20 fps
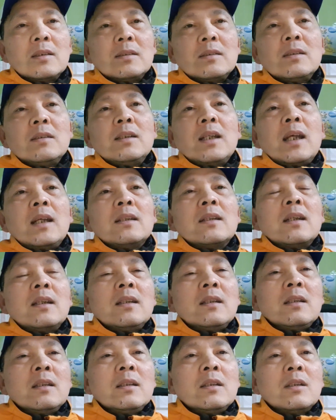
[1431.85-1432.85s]
như vậy
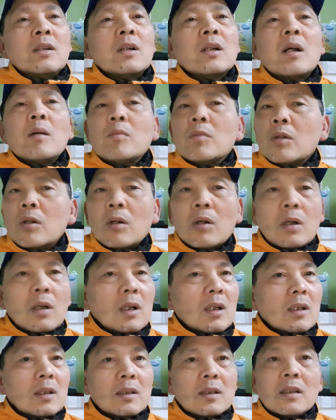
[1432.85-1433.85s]
thì nó không
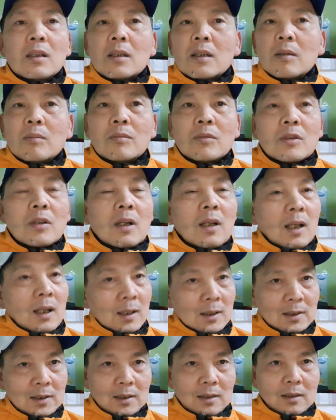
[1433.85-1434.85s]
có nó không có
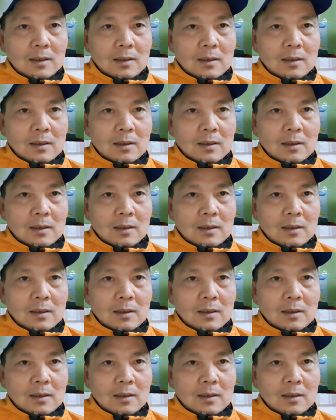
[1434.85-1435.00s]
lợi